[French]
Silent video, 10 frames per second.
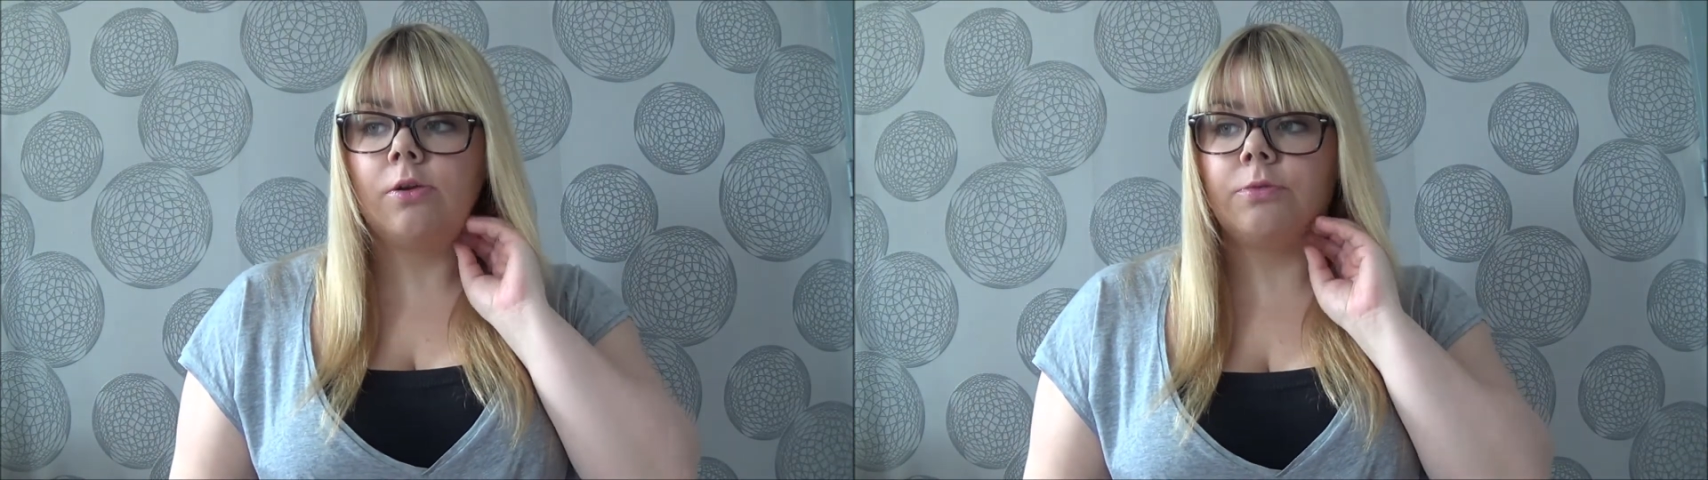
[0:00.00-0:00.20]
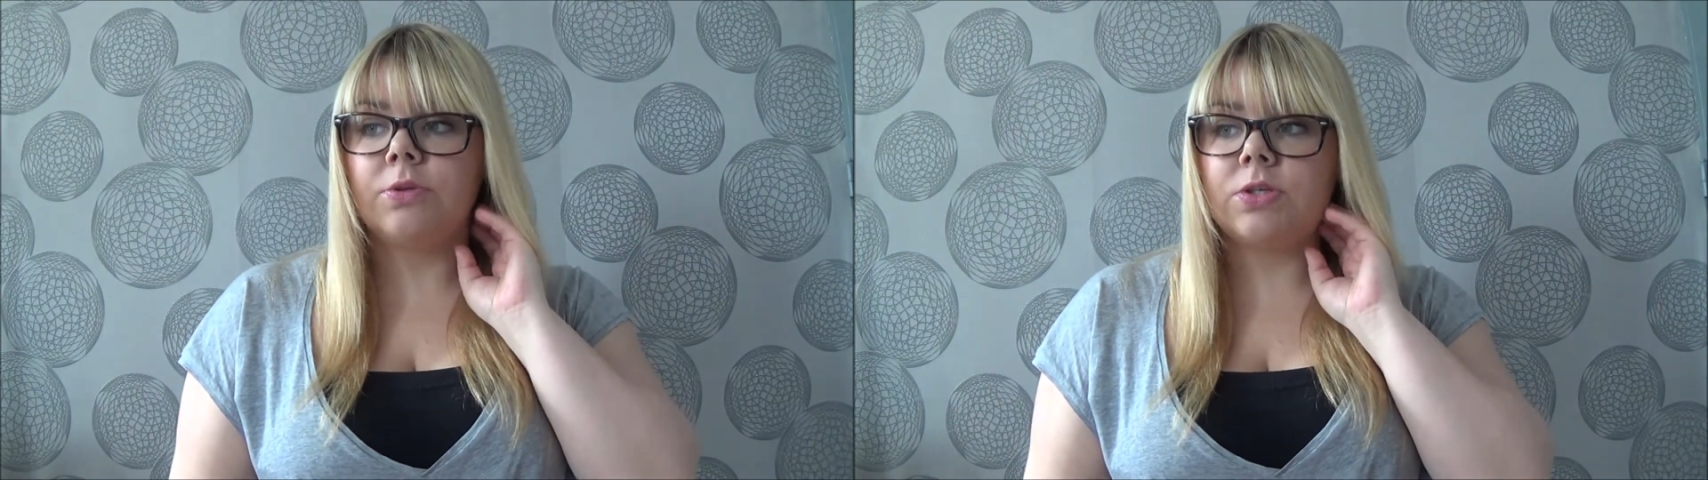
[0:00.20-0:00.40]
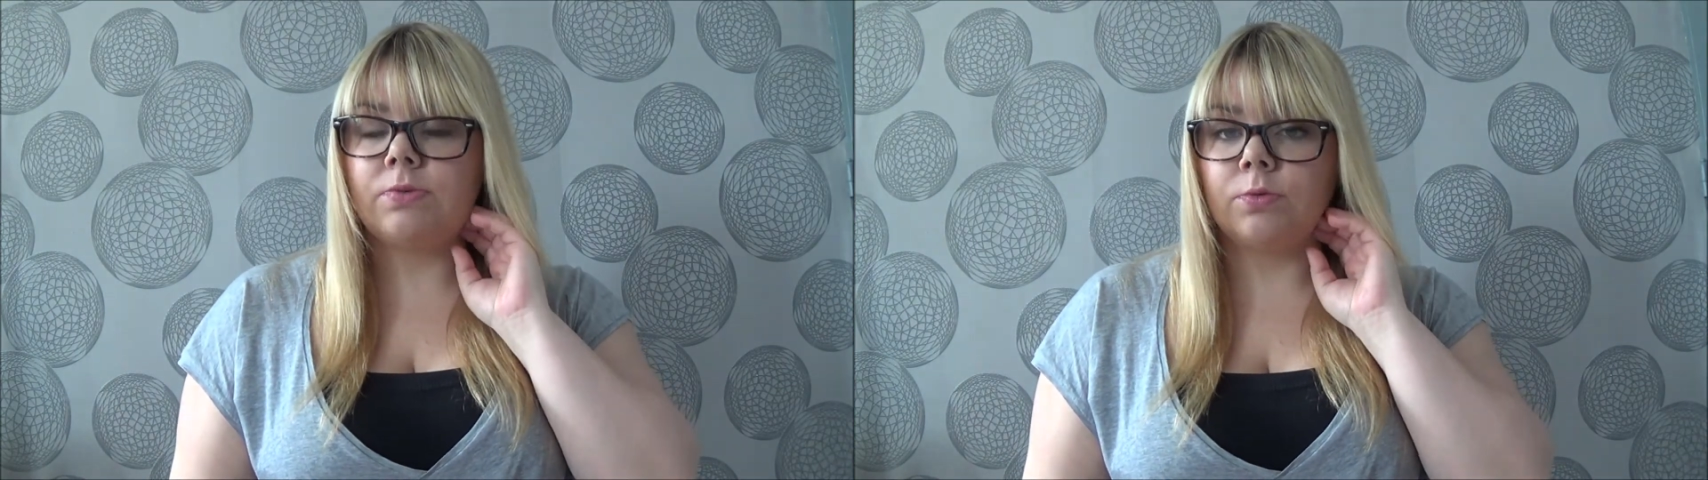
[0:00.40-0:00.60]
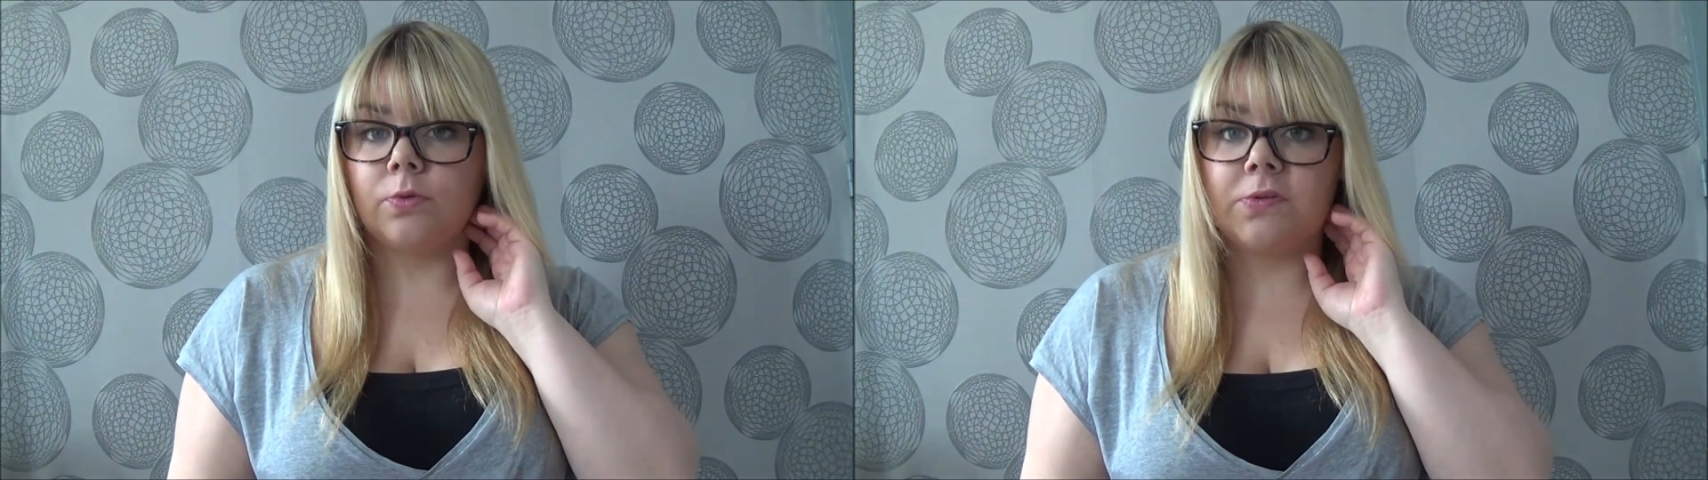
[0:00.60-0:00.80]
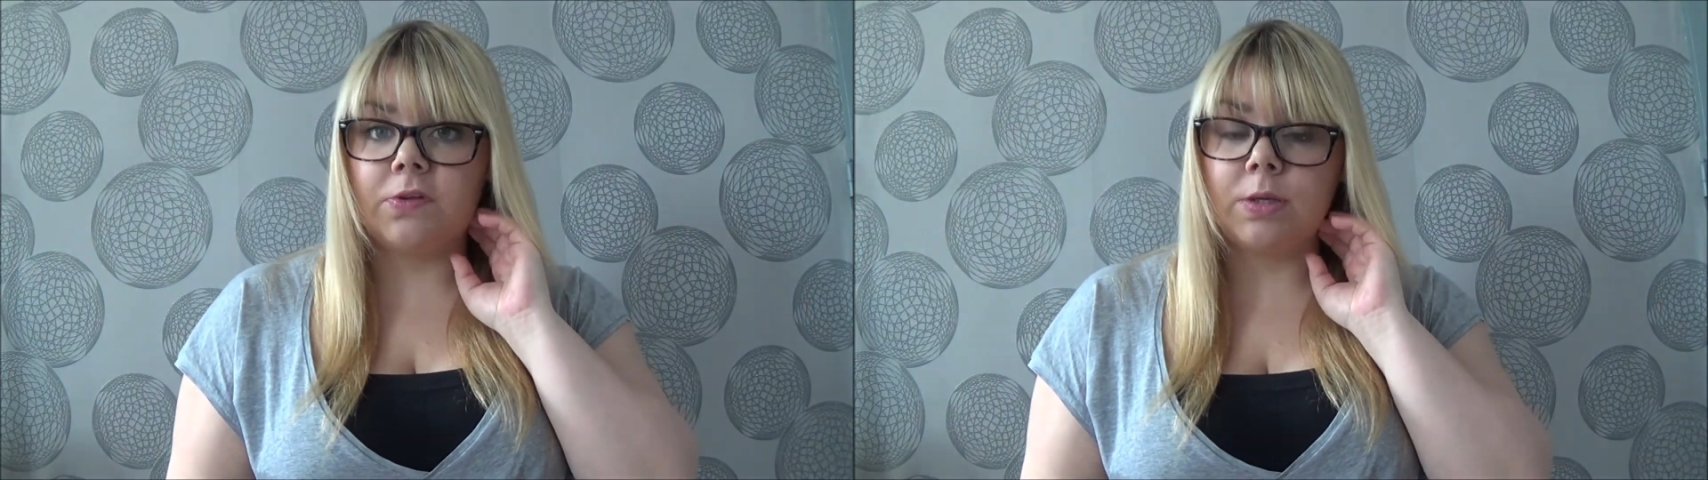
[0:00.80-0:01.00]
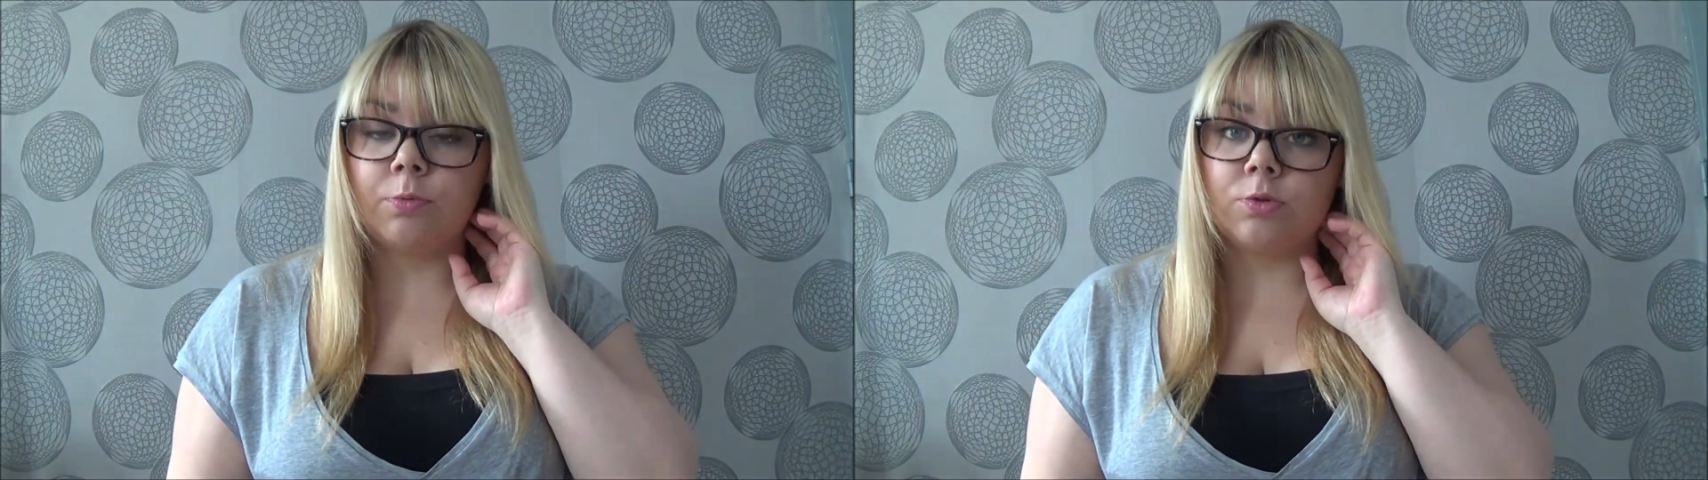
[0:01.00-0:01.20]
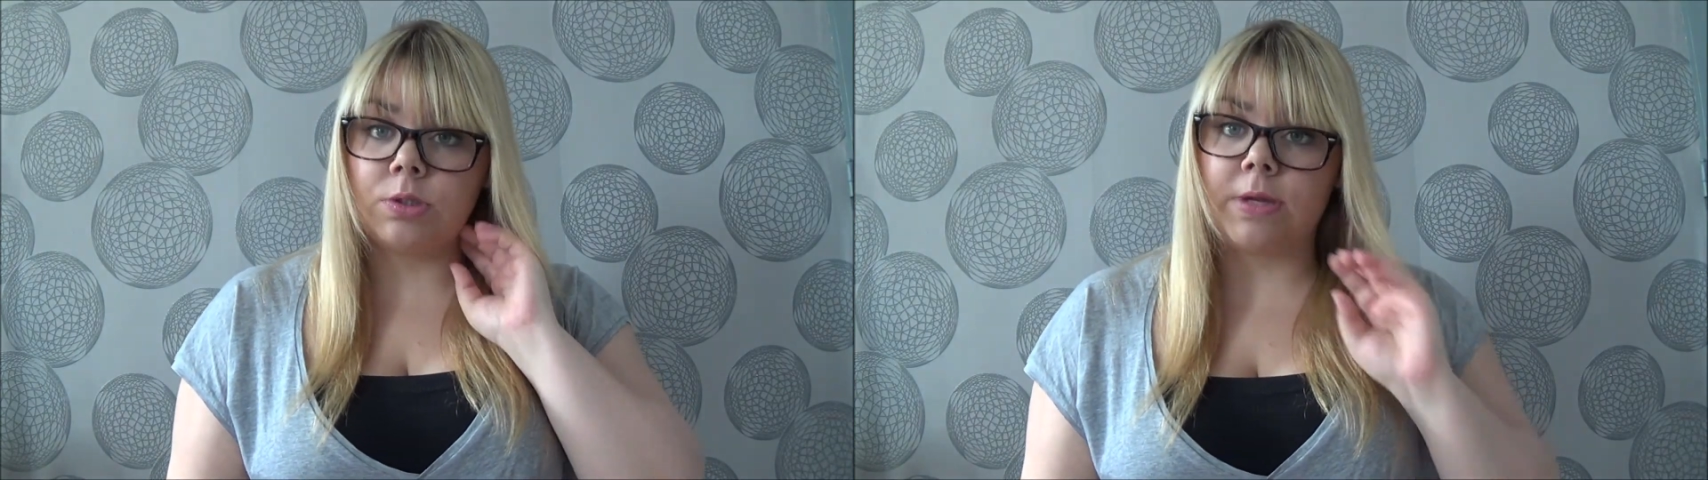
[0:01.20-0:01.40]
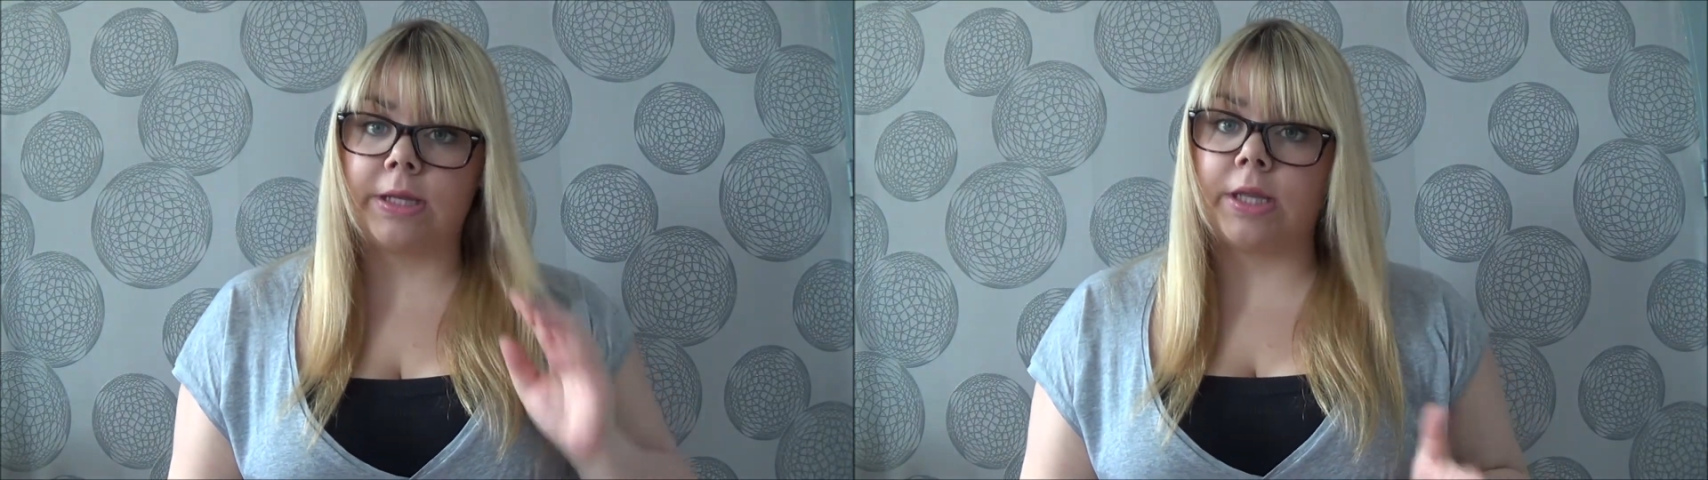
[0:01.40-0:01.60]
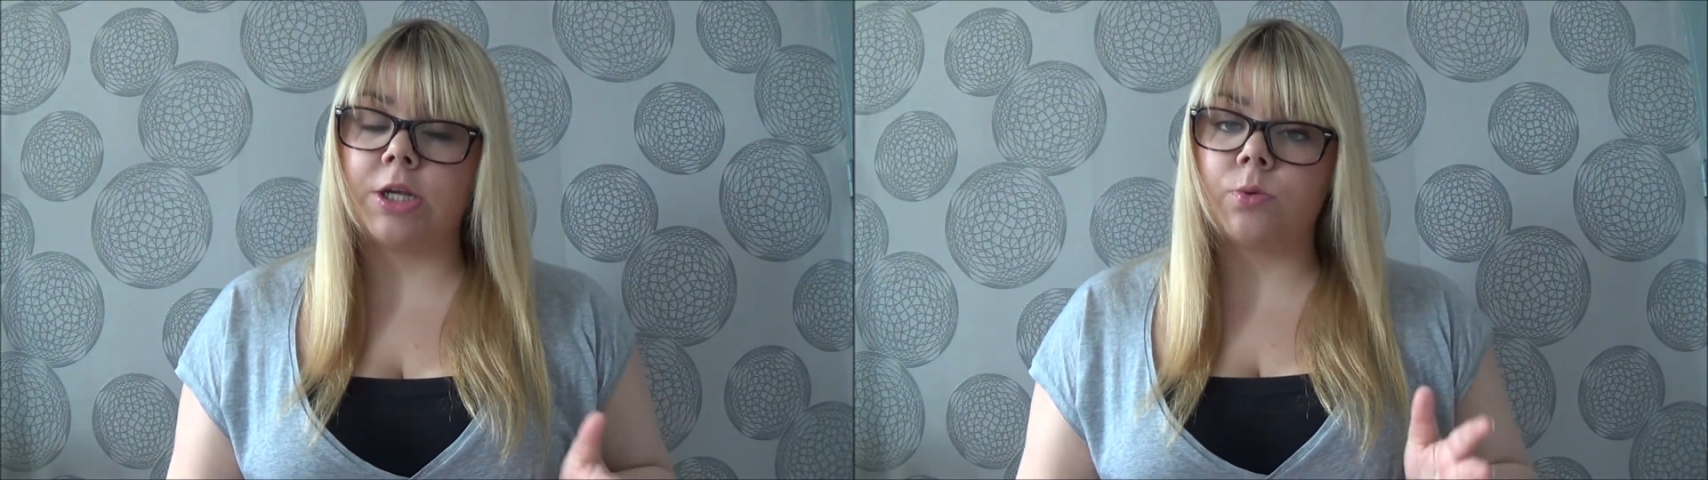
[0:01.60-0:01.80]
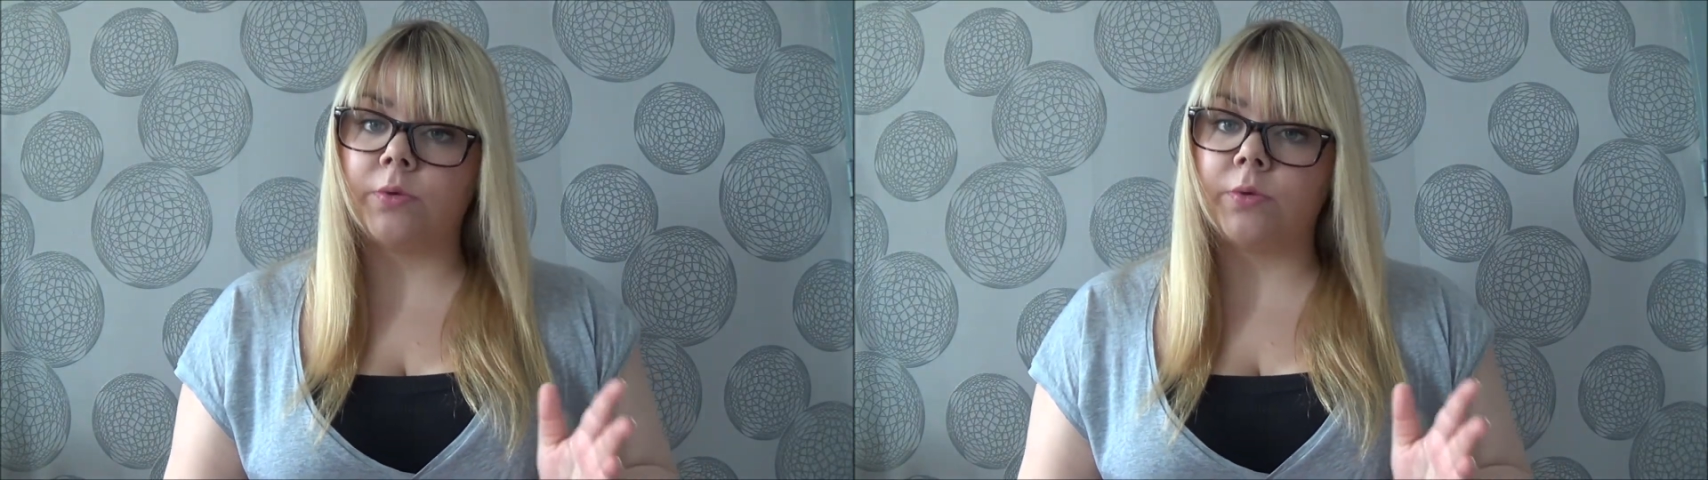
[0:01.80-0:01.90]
Ensuite, ils vendent aussi des produits de maquillage,